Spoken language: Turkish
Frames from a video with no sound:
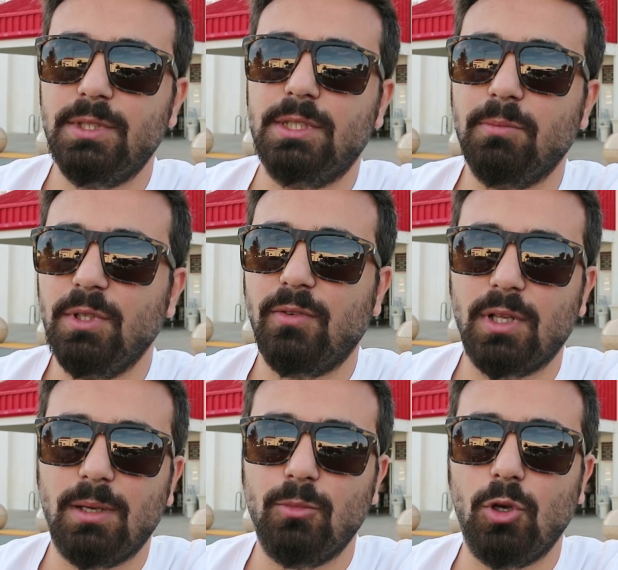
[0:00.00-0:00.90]
ritmini
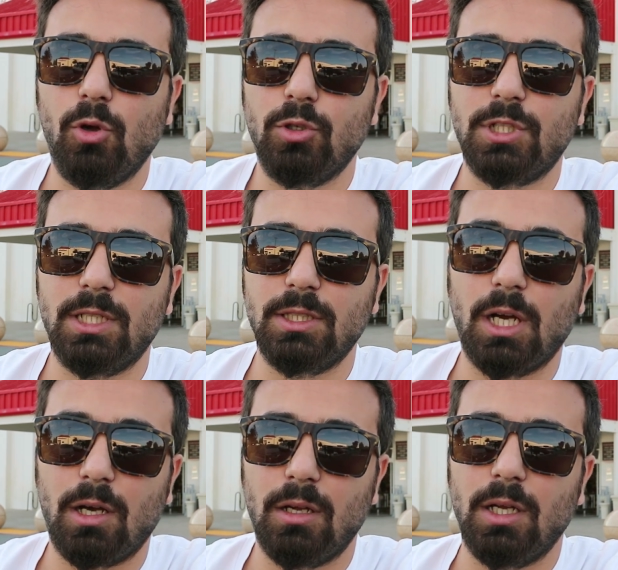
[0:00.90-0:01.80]
falan böyle ölçen
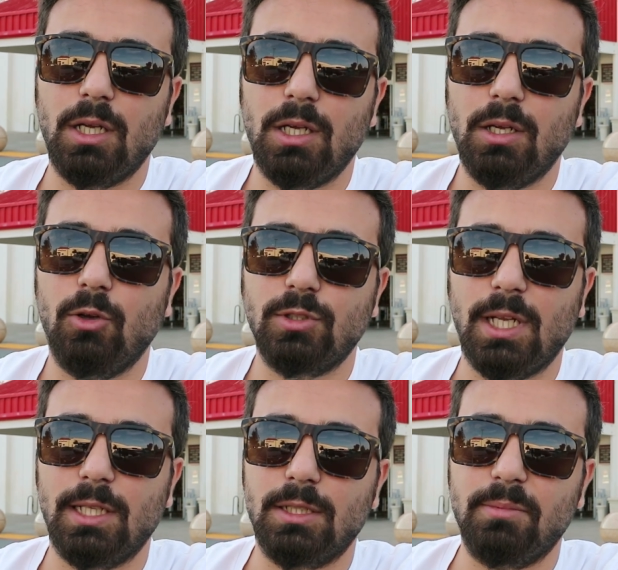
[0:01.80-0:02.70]
daha e,
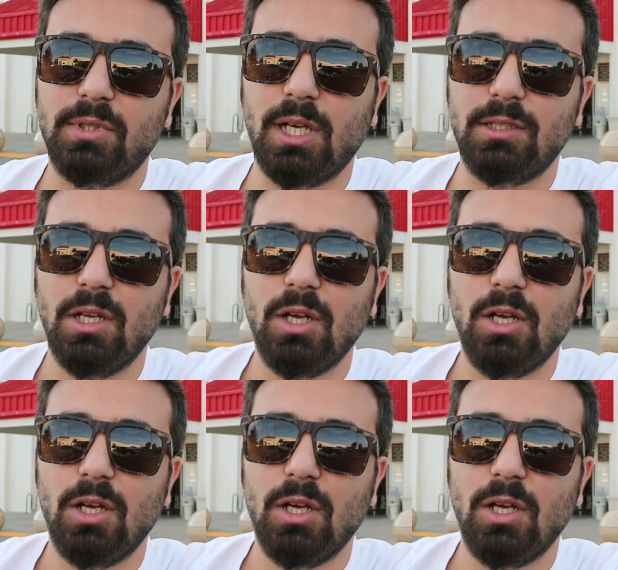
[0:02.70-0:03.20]
özellikli bir saat.